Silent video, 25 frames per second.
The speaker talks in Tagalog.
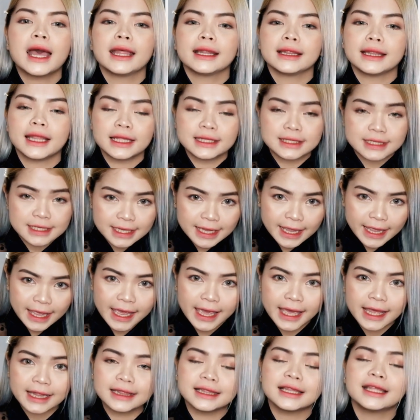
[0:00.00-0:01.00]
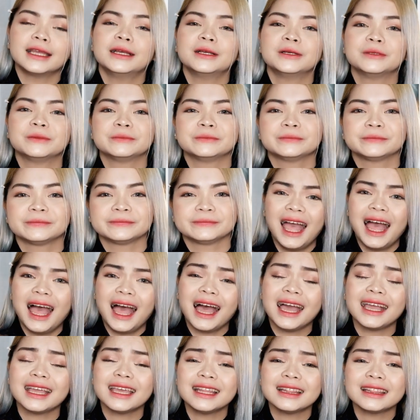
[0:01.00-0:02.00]
that's it.
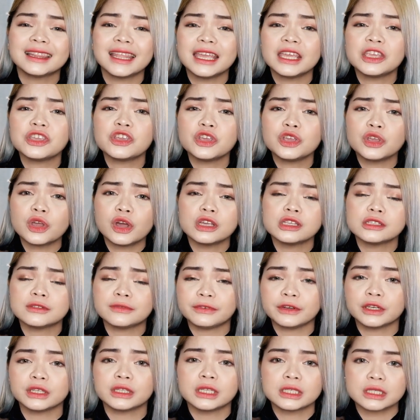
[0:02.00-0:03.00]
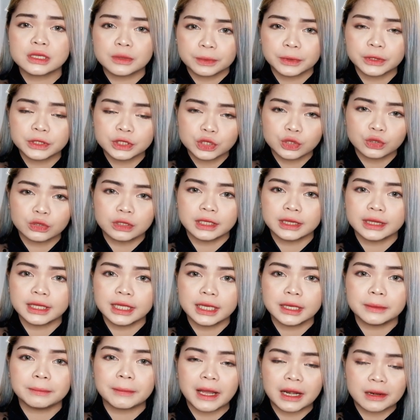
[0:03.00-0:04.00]
Again, thank you Yoins for this
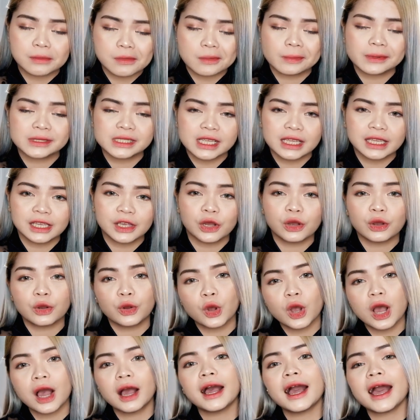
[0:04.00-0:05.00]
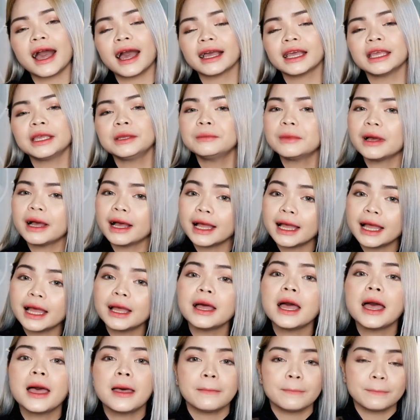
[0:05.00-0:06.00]
opportunity para mapasaya ko ang aking mga
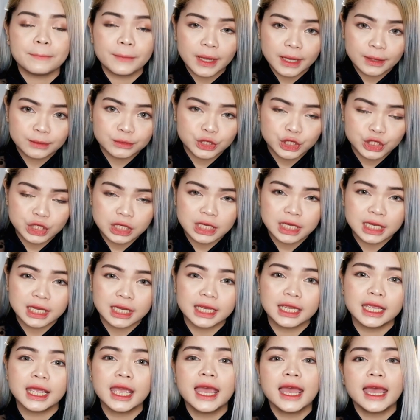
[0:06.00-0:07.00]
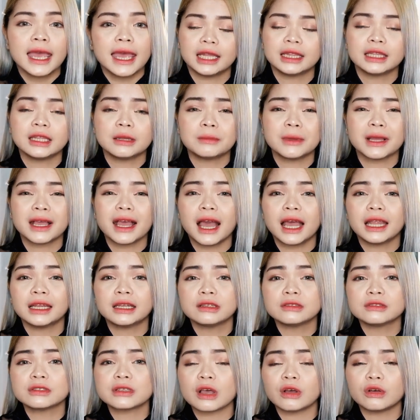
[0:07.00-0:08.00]
memshi. And then
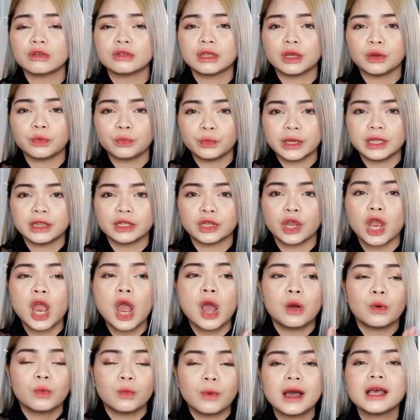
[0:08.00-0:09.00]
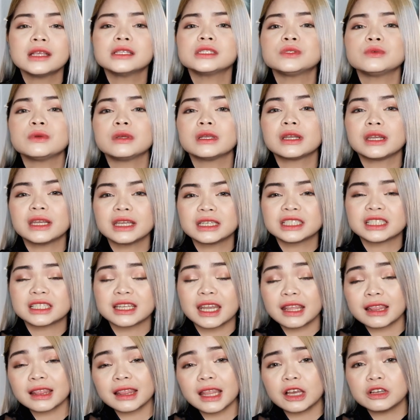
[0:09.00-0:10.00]
mag-a-announce ako ng winner once we reach
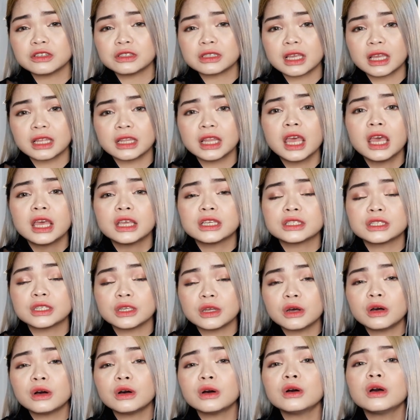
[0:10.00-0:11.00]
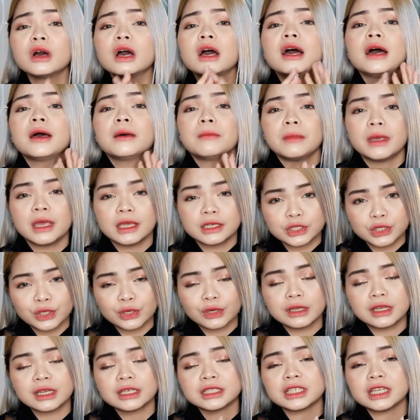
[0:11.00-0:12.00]
10,000. So, make sure
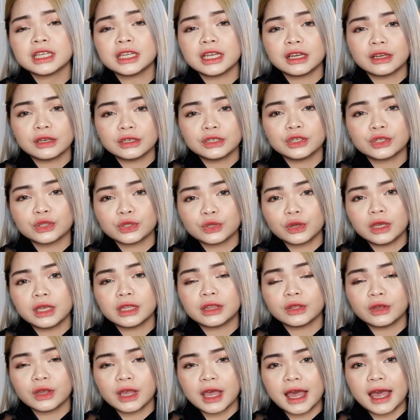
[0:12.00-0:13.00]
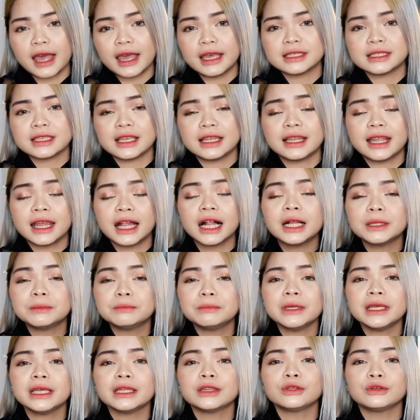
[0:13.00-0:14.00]
na shinare nyo to ito guys and help
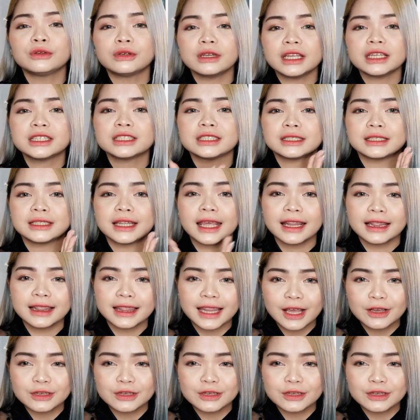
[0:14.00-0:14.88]
me to reach 10,000